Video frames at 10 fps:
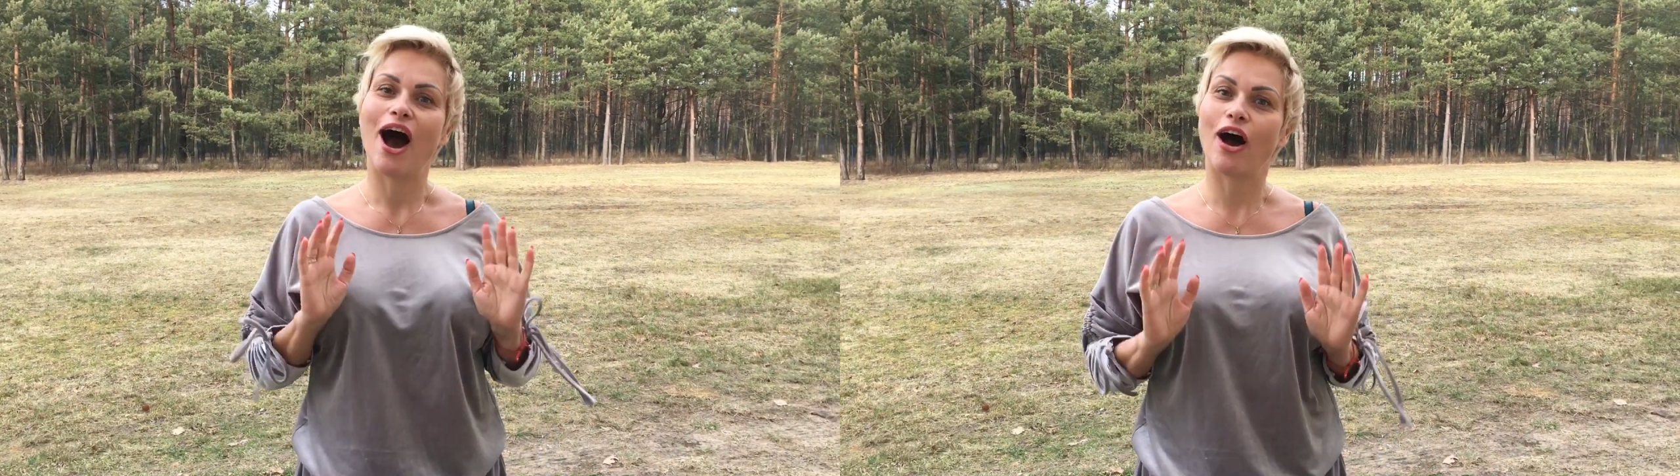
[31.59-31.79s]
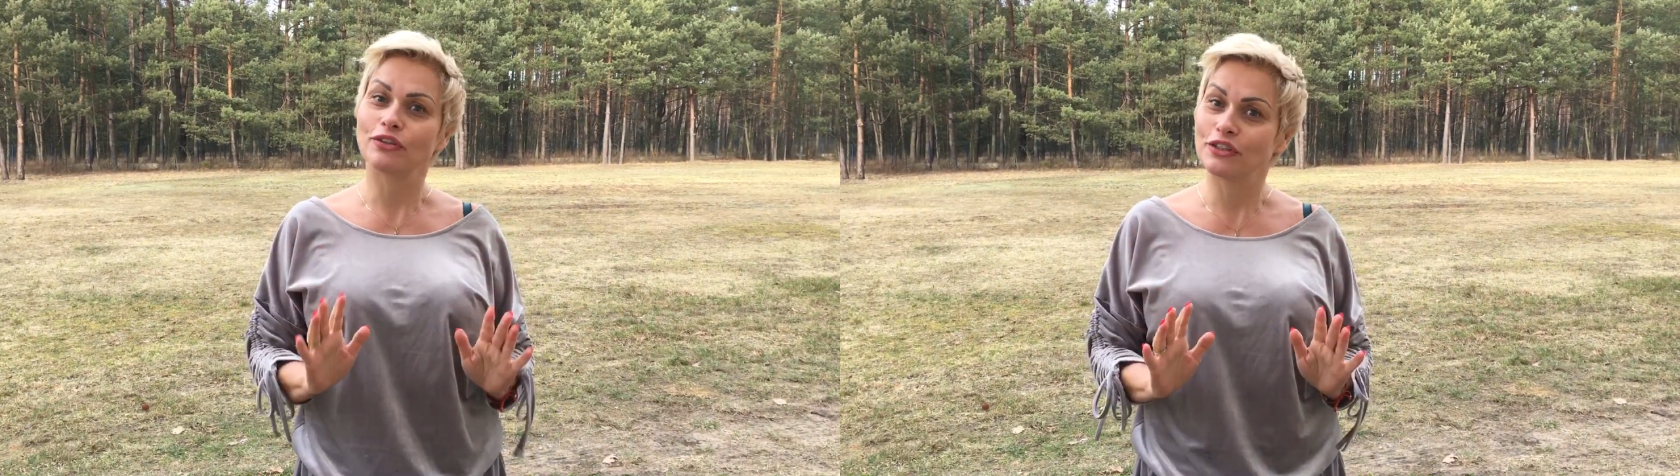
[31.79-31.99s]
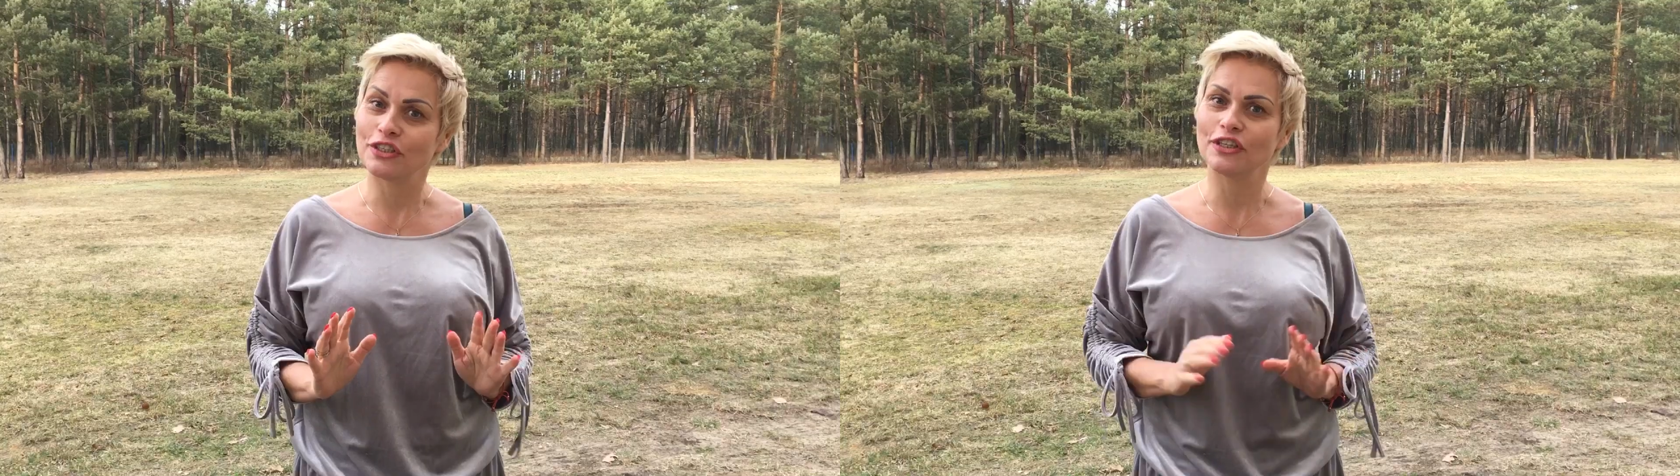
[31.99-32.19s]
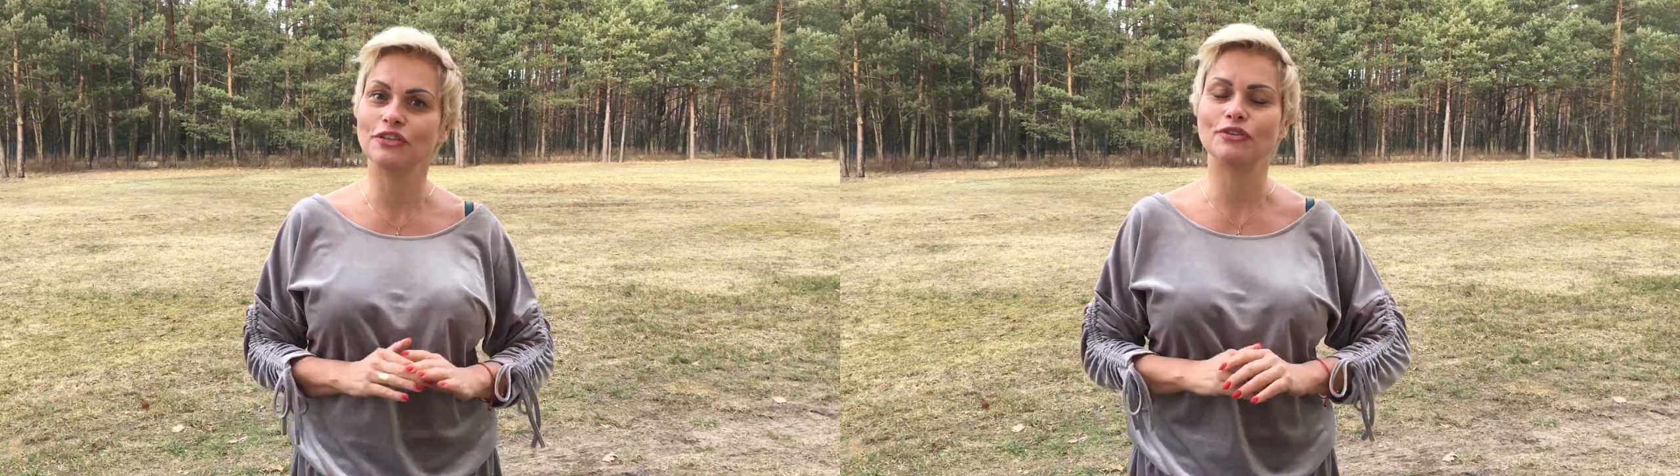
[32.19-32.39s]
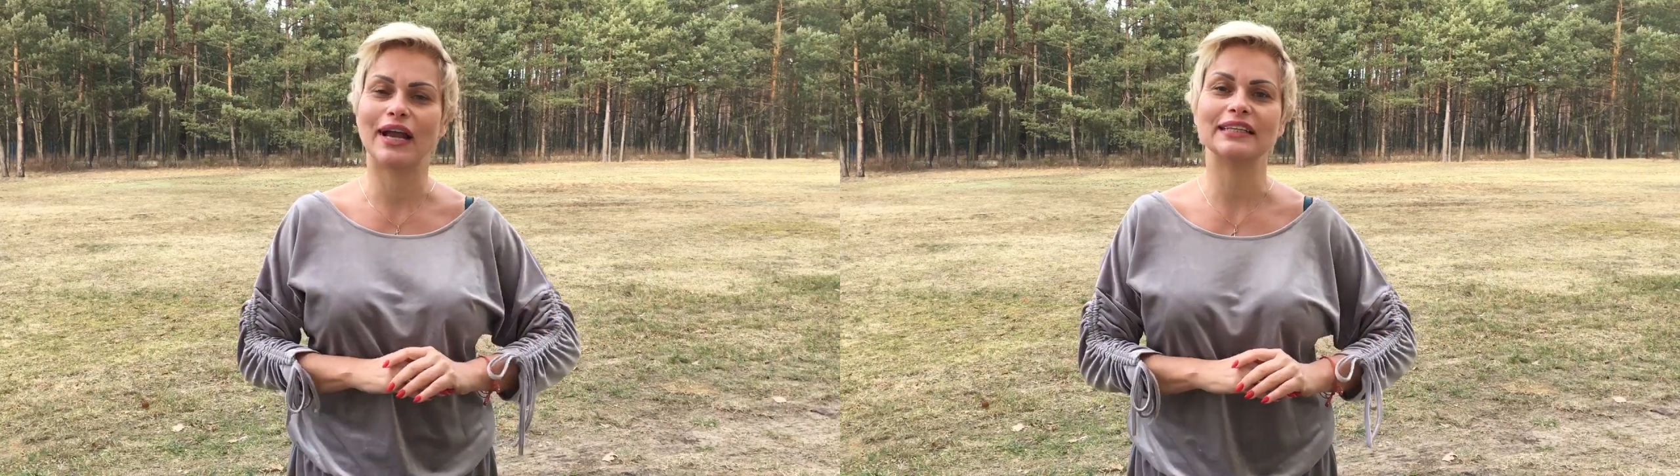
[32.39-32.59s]
Od
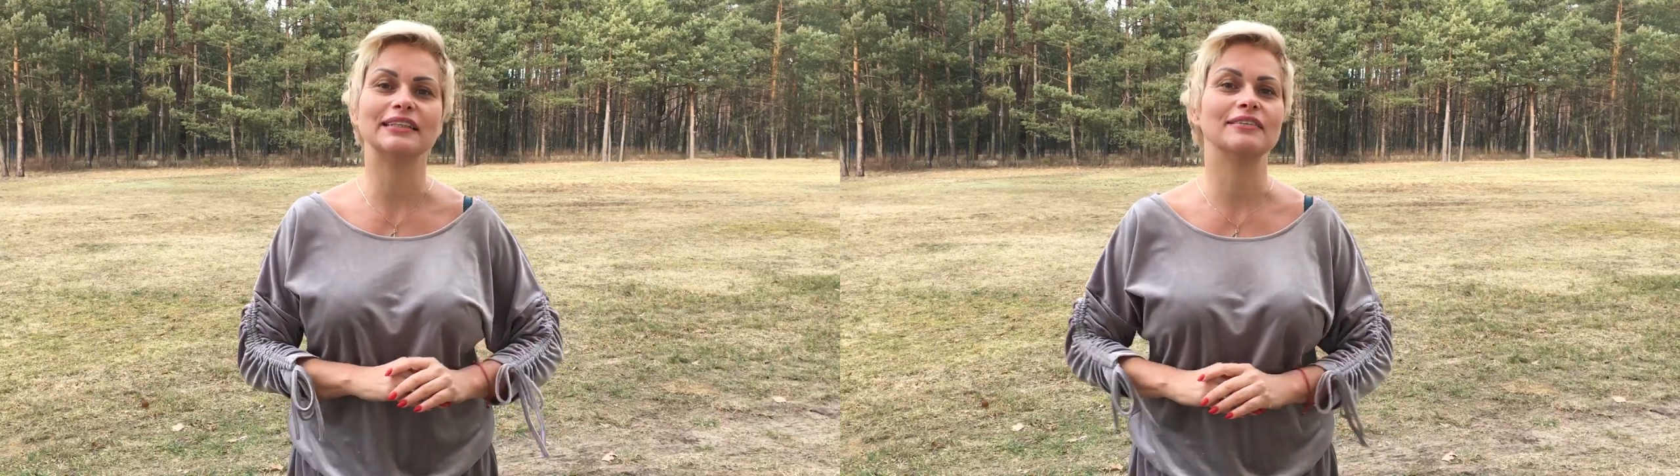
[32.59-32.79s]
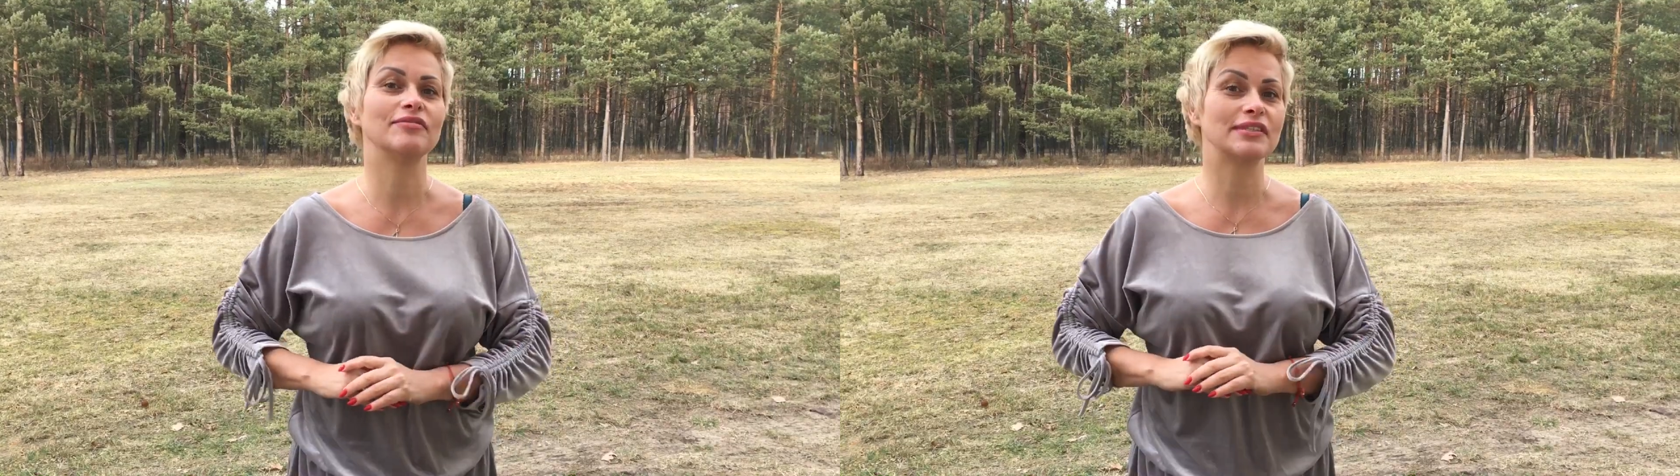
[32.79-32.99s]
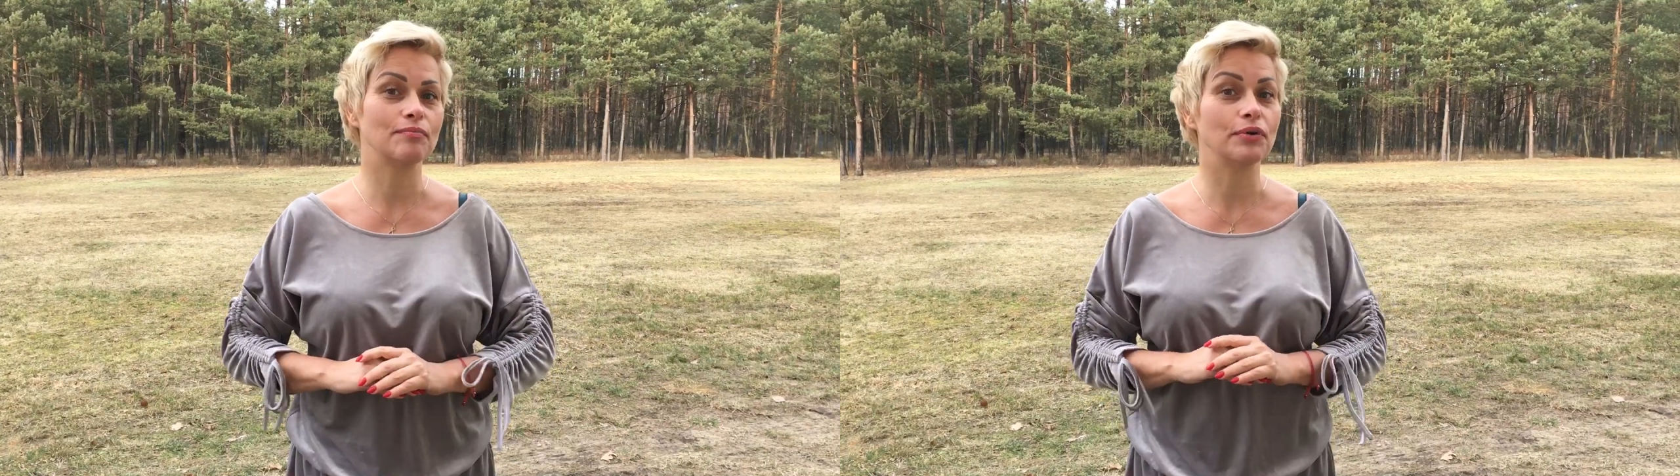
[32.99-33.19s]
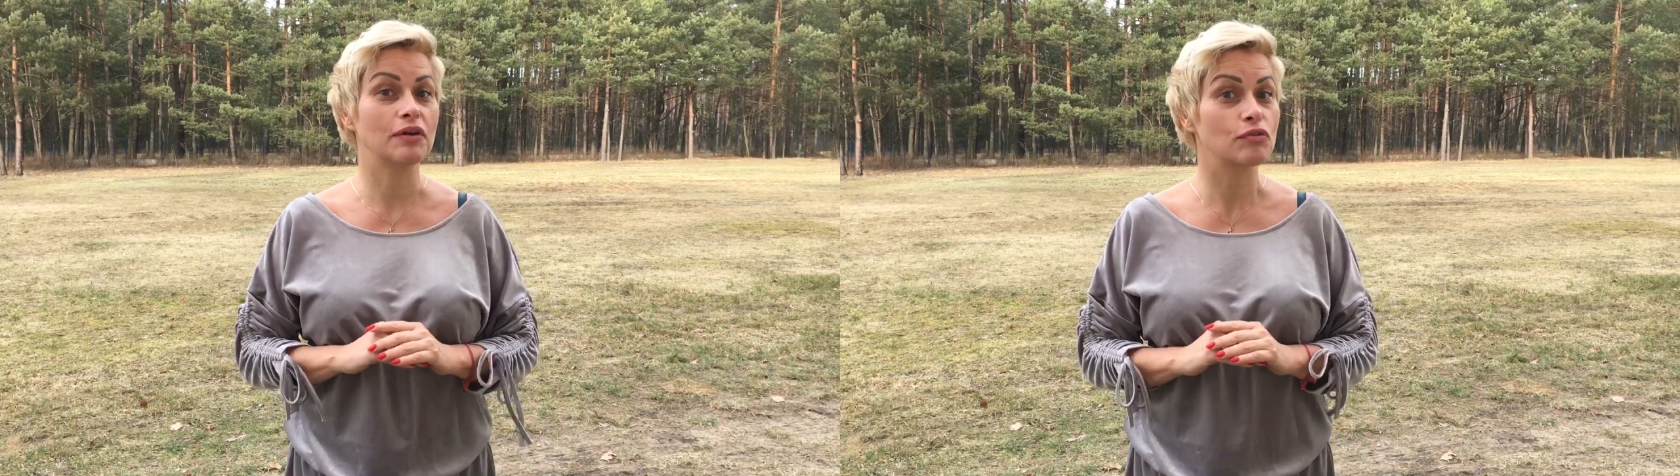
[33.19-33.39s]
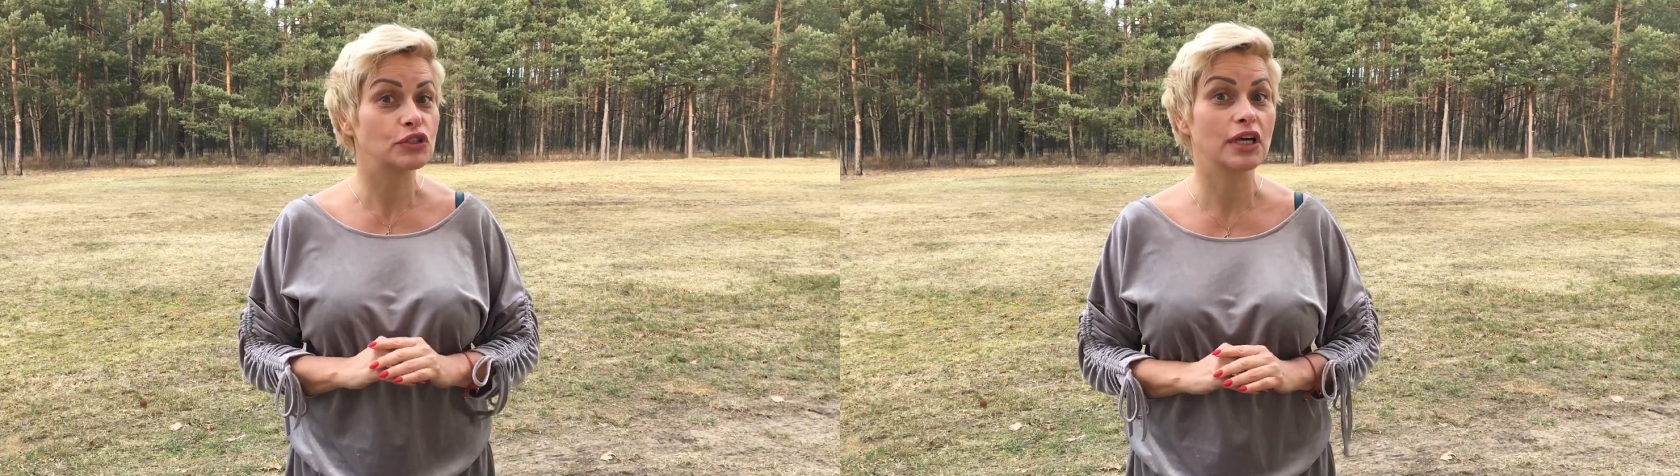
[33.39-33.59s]
10 lat występuję
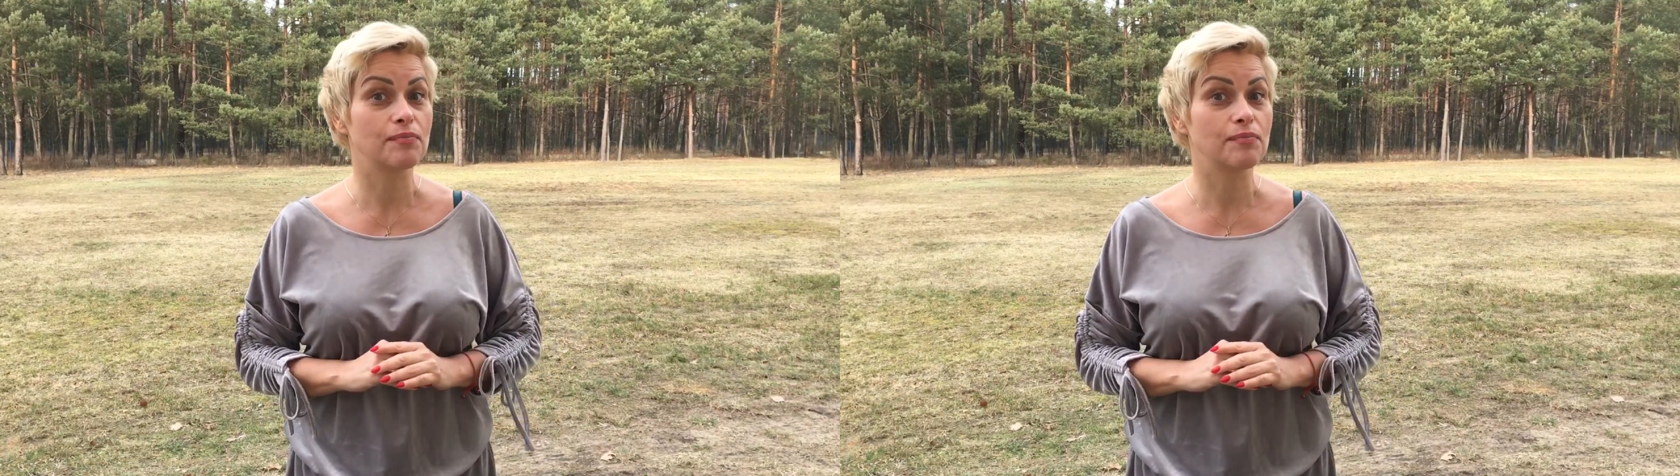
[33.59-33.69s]
w różnych